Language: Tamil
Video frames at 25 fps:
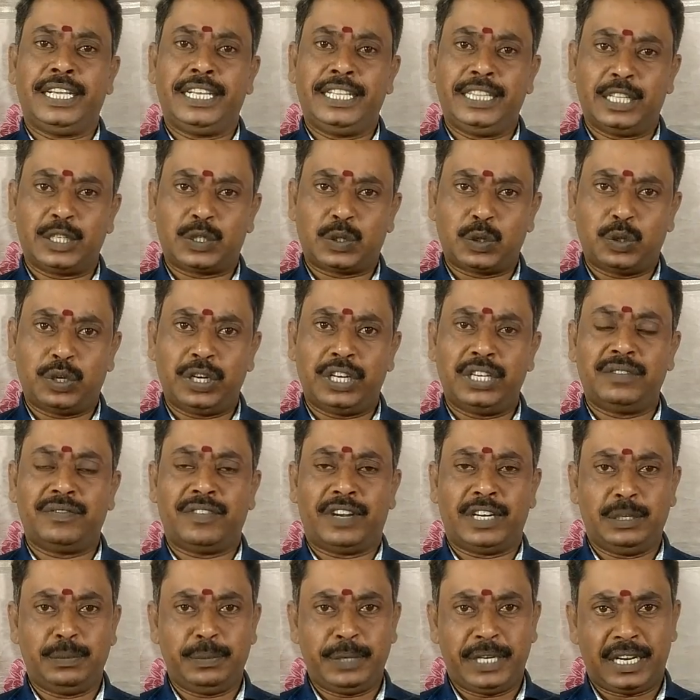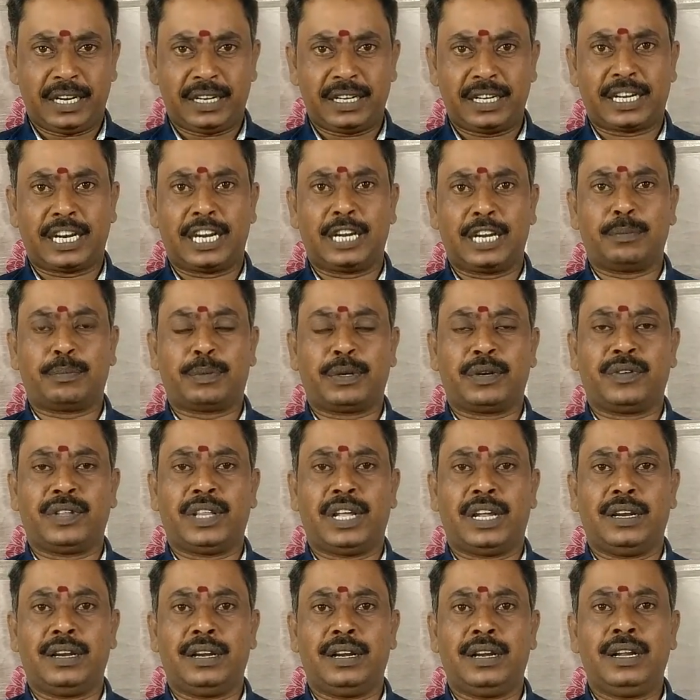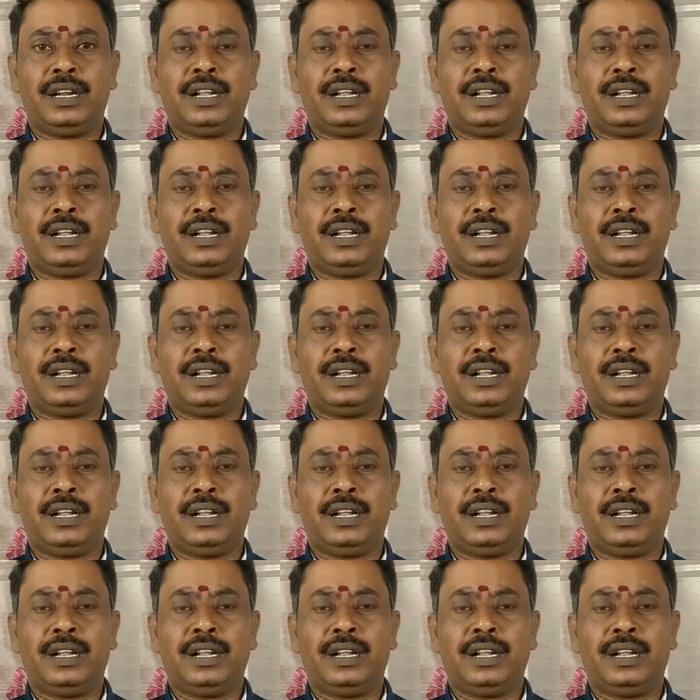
இந்த சுக்கிரன் வலிமையாக காணப்படுவதால்